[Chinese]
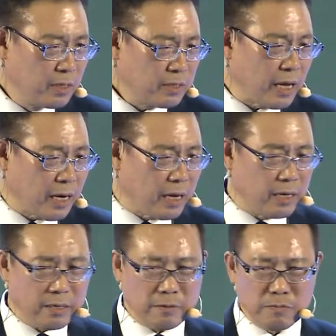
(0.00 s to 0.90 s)
再来
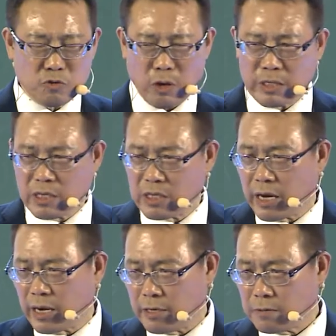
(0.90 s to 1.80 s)
呢，全世
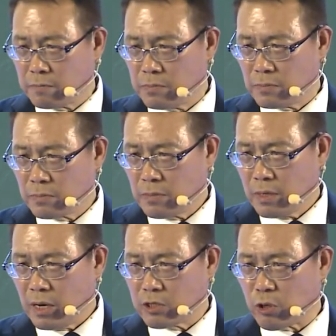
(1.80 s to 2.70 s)
界
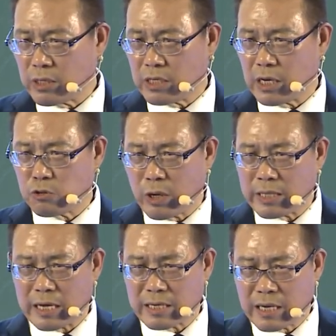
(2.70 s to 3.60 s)
啊，全世界最
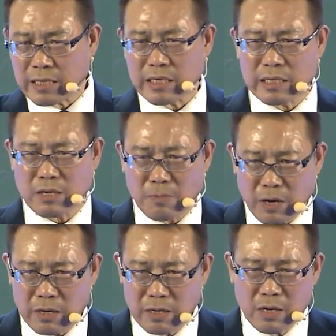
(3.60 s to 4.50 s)
大的商机是什么？